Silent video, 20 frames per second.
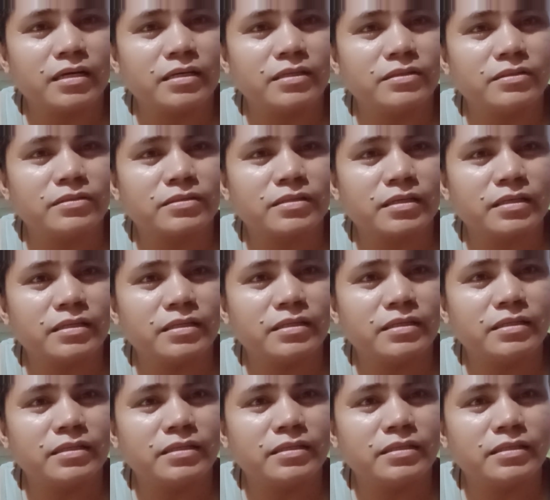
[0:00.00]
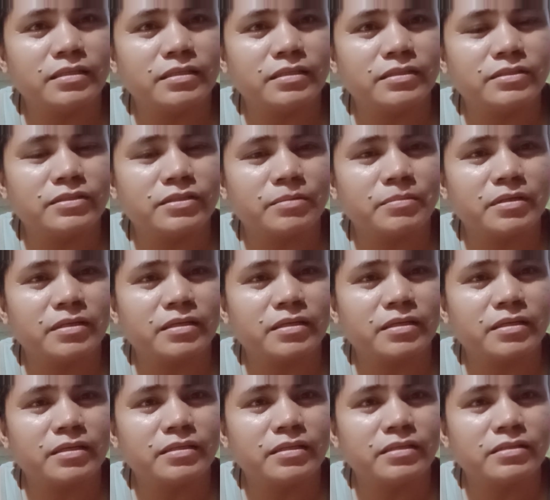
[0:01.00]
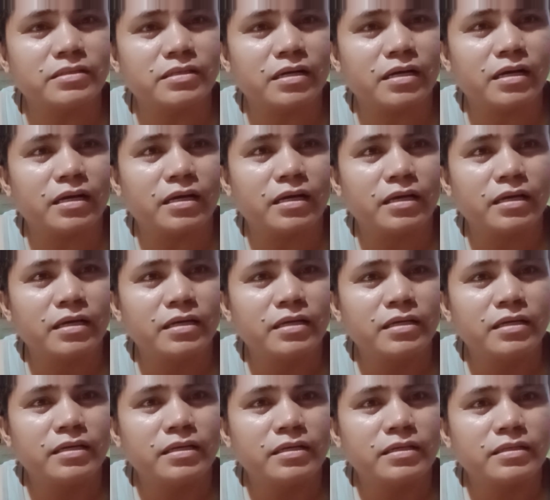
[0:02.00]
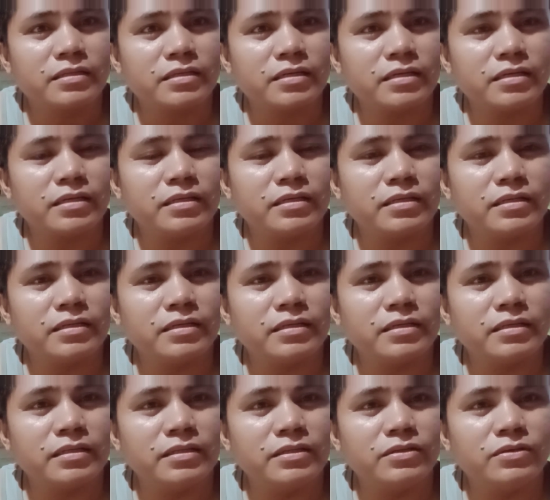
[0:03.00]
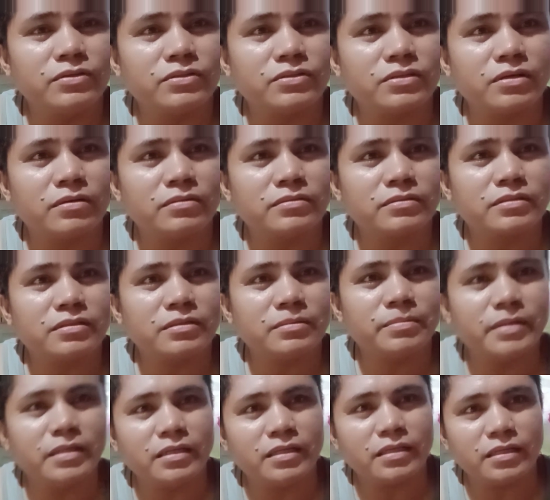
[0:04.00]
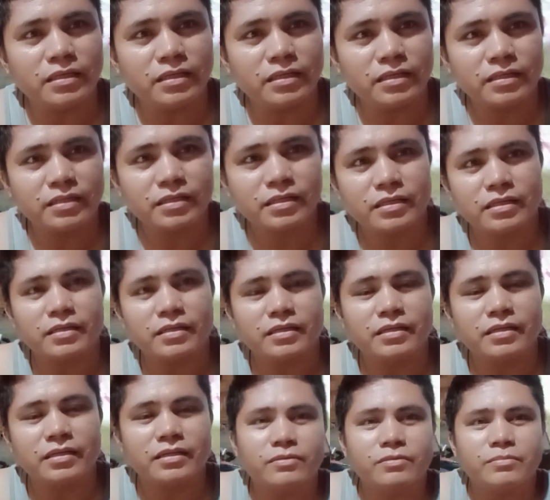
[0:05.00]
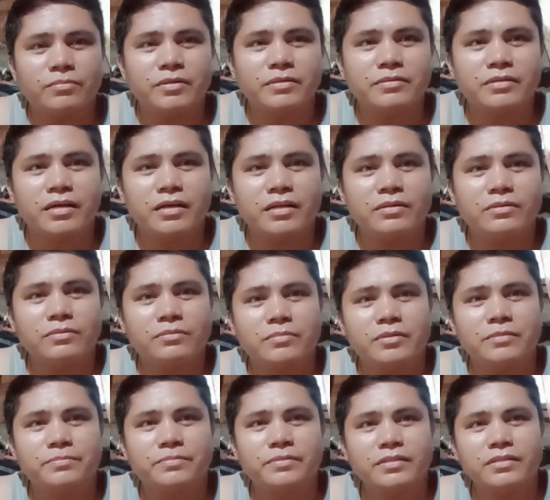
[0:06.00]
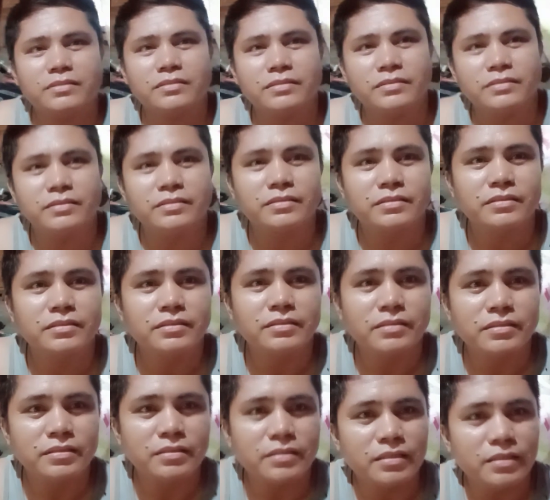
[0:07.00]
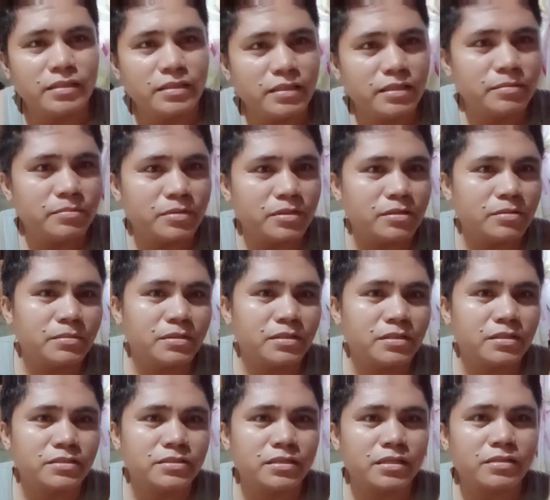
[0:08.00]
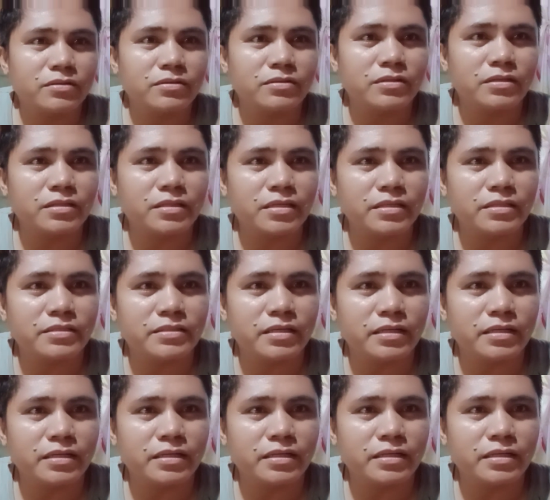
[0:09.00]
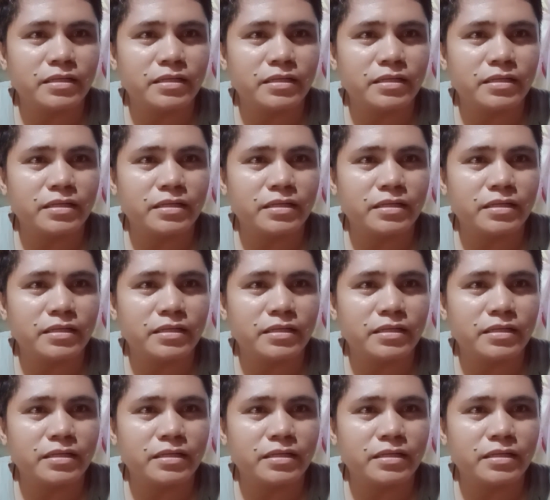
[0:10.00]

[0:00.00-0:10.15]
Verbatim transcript: ano kay Shamir Enesia kay Leo Zone TV. Hello my hello my friend. Yan may gamiga shoutout and kay San